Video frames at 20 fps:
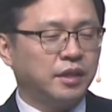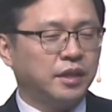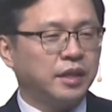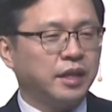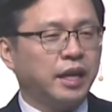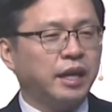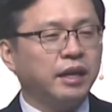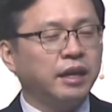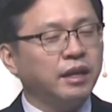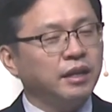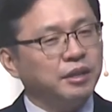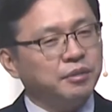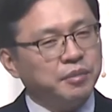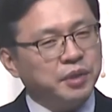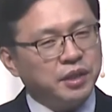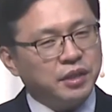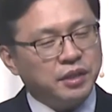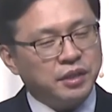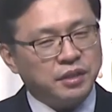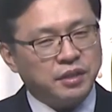하나님이
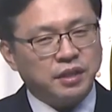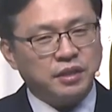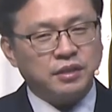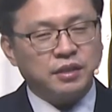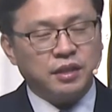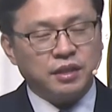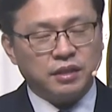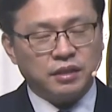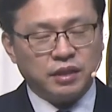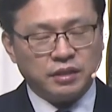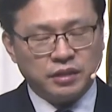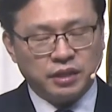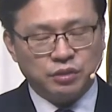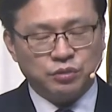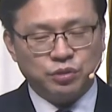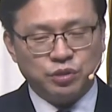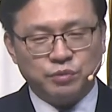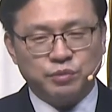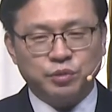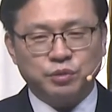이 세상,
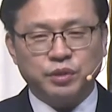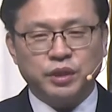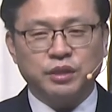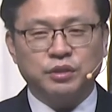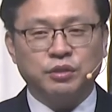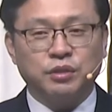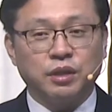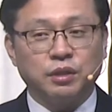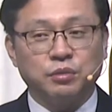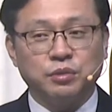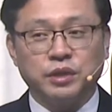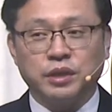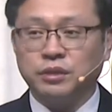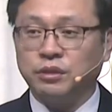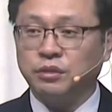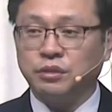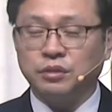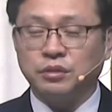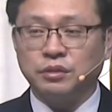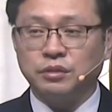예수님을 통해 전하고자
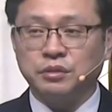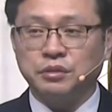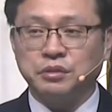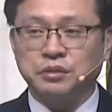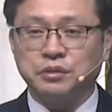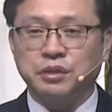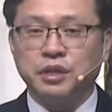하셨던 것은